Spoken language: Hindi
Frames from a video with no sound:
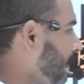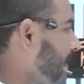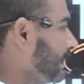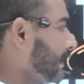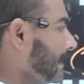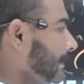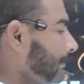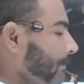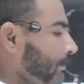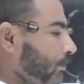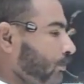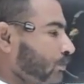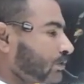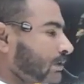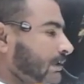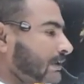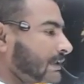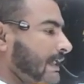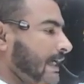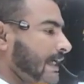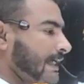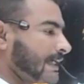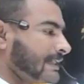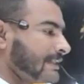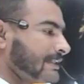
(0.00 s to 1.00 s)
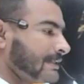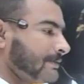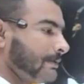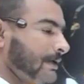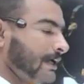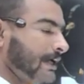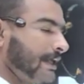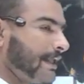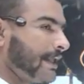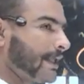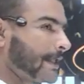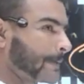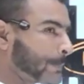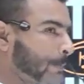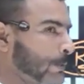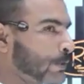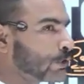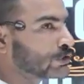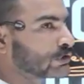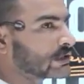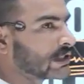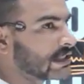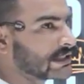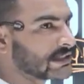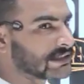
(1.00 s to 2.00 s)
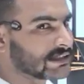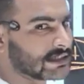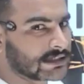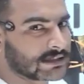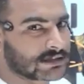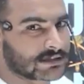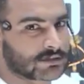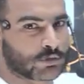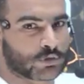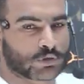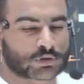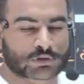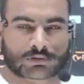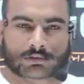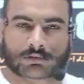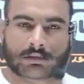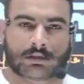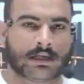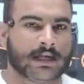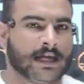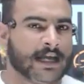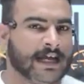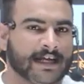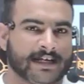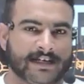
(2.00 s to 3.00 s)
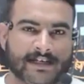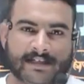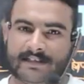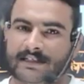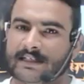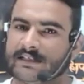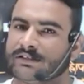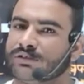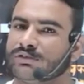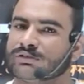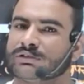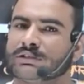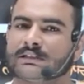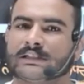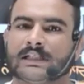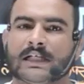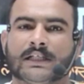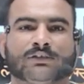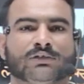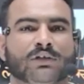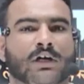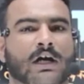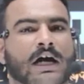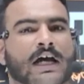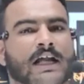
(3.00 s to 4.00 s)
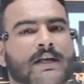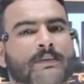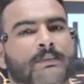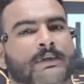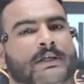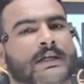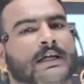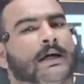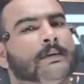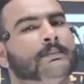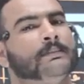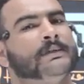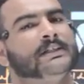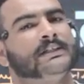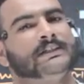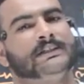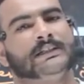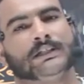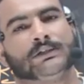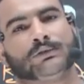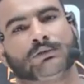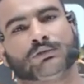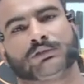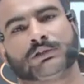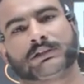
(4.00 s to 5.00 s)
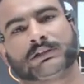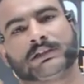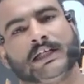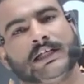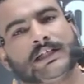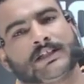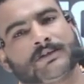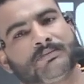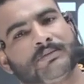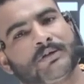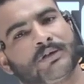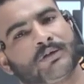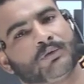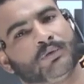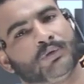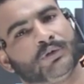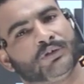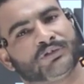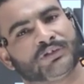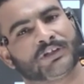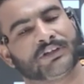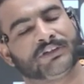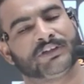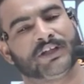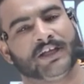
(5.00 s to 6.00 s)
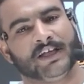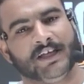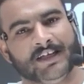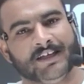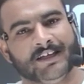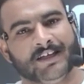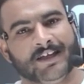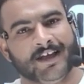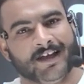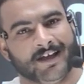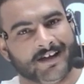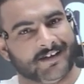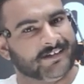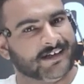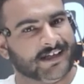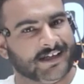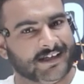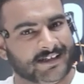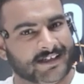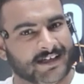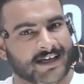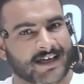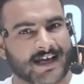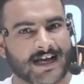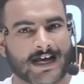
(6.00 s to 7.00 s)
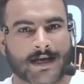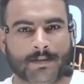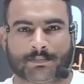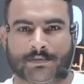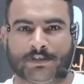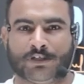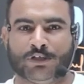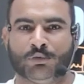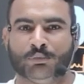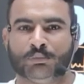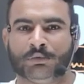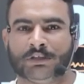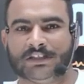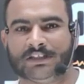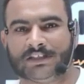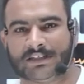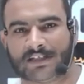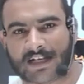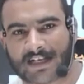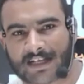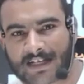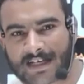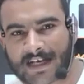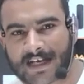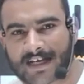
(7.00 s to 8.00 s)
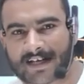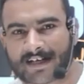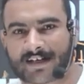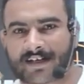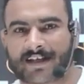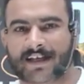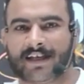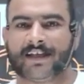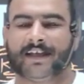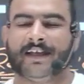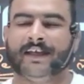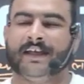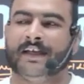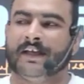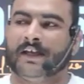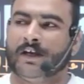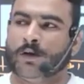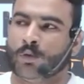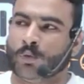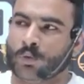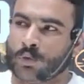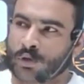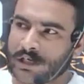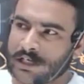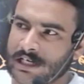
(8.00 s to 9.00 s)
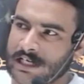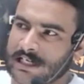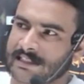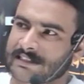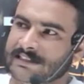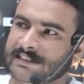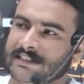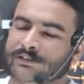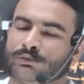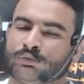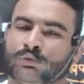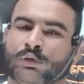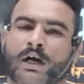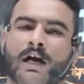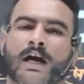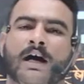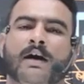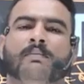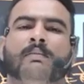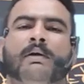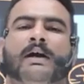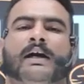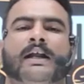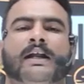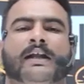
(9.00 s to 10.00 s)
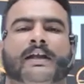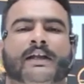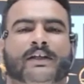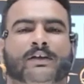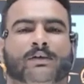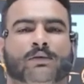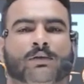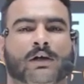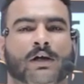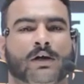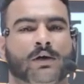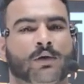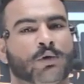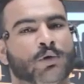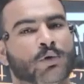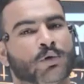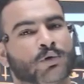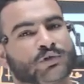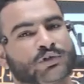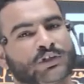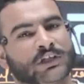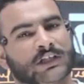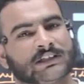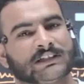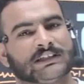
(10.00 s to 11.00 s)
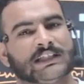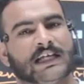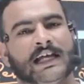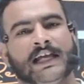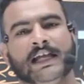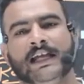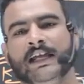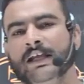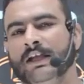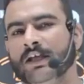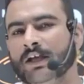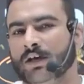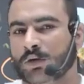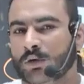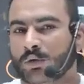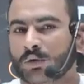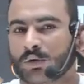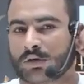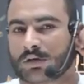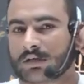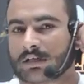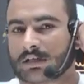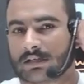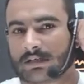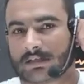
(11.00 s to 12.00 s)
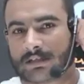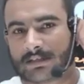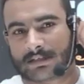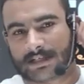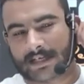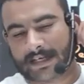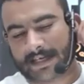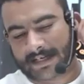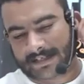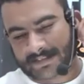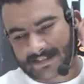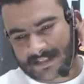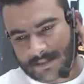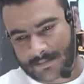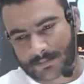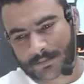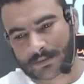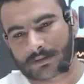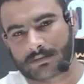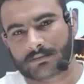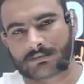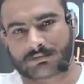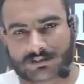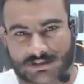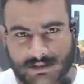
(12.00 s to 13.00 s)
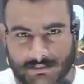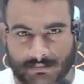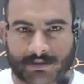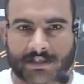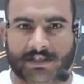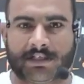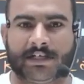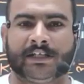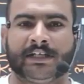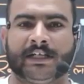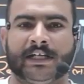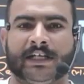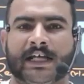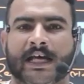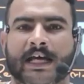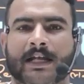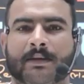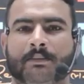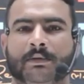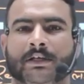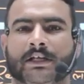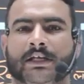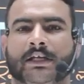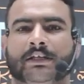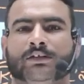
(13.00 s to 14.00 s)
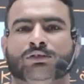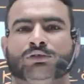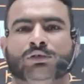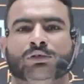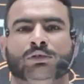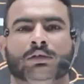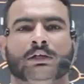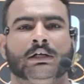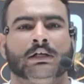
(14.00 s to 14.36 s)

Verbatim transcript: ये भी हो सकता है कि जब एयरफोर्स का रिजल्ट रिजेक्ट हो सकता है तो आर्मी का भी रिजेक्ट हो सकता है इसमें कोई संदेह नहीं है आप ये उम्मीद ना लगाए रखेगी उनका रिजेक्ट हुआ हमारा नहीं होगा हो सकता है और एयर चीफ जब इंडियन आर्मी के जो